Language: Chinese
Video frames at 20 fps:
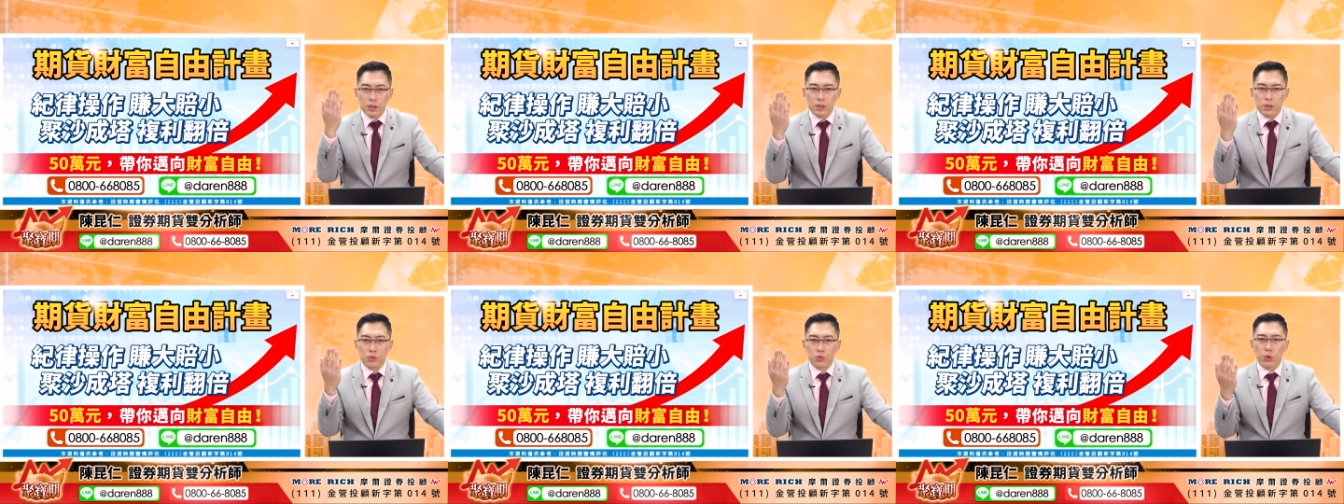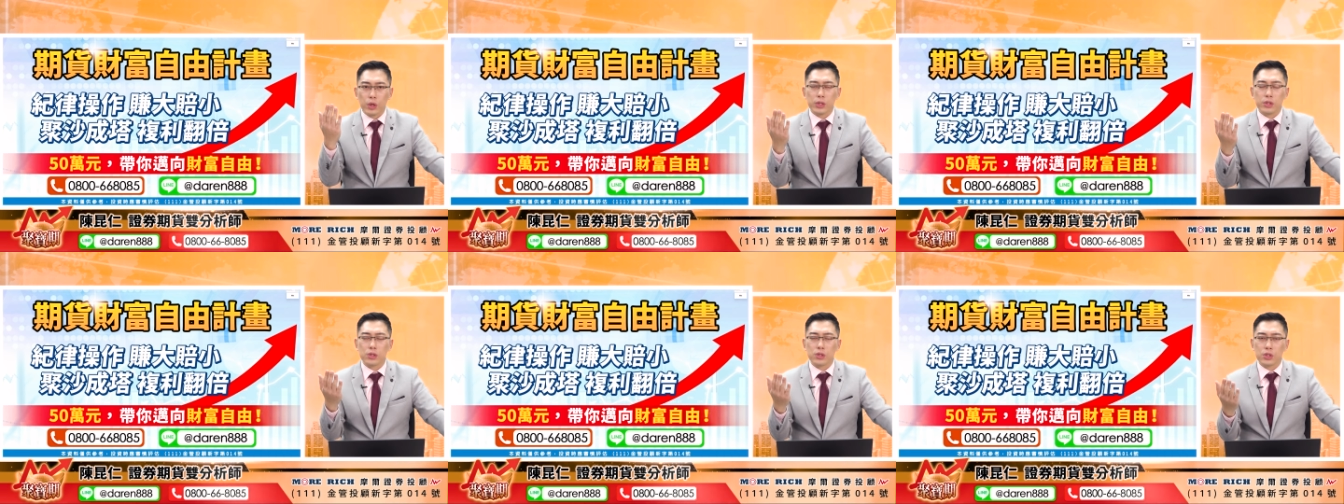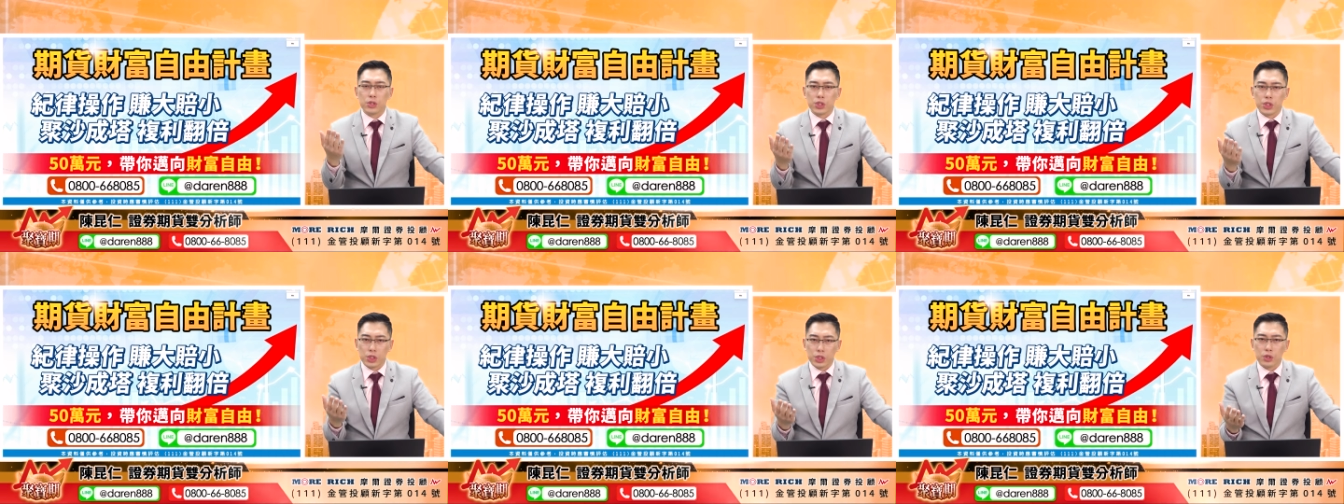对
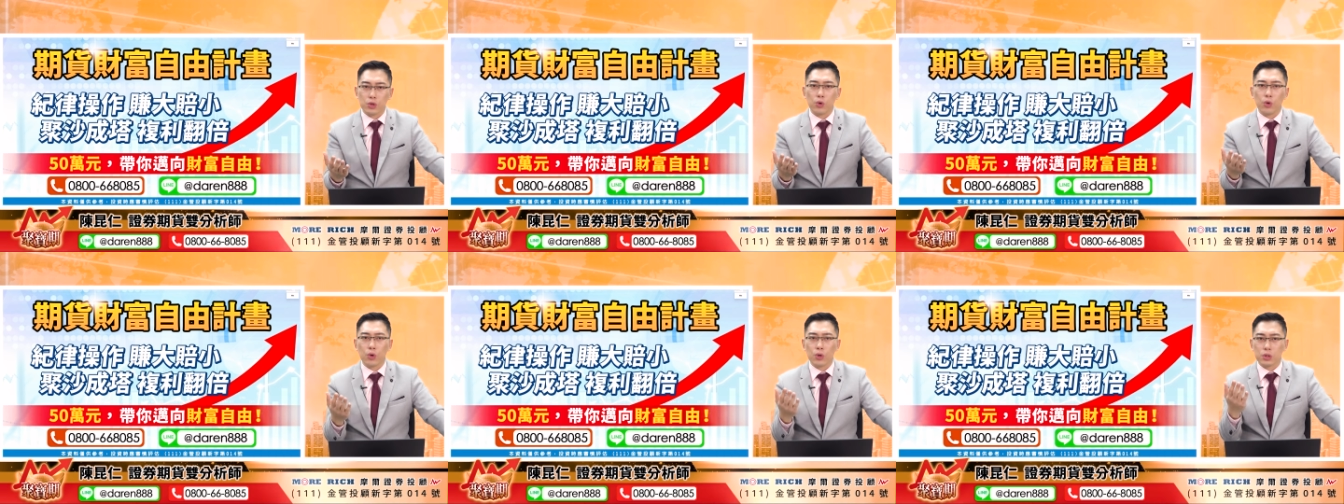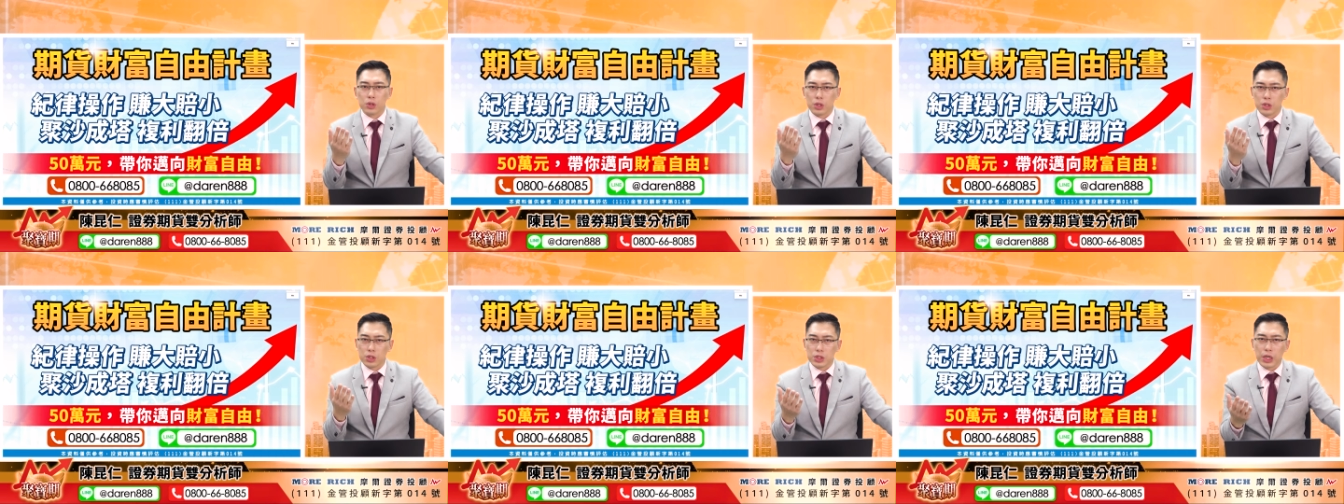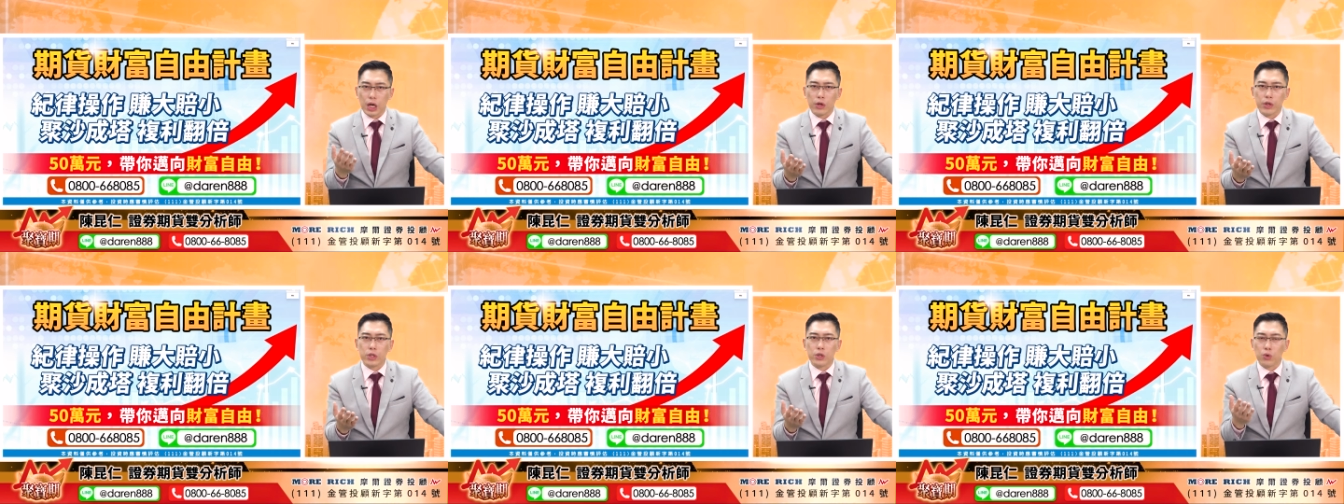期货的
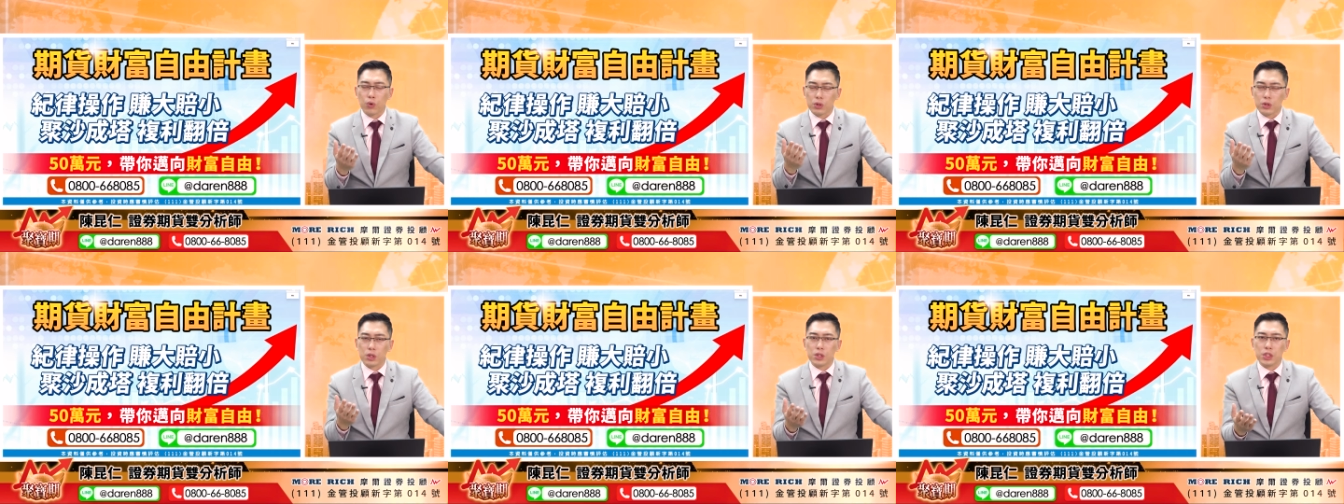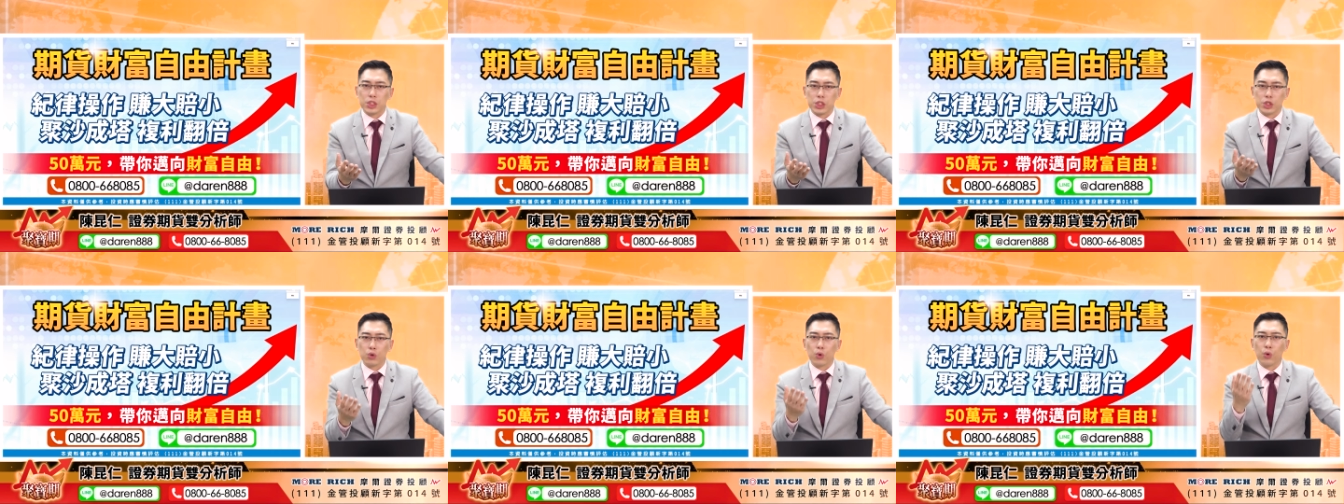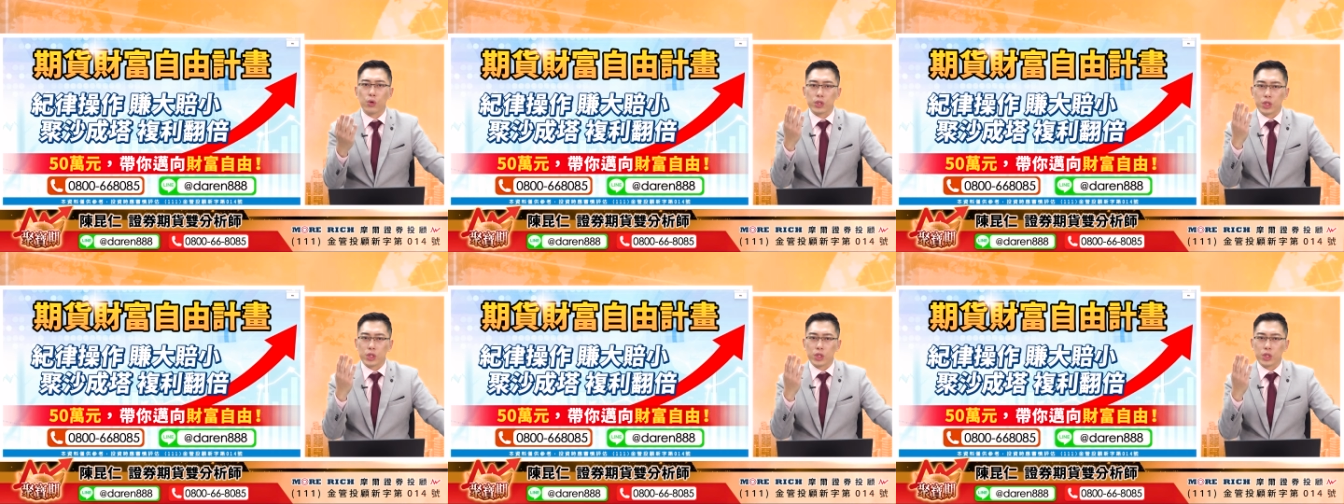交易或者期货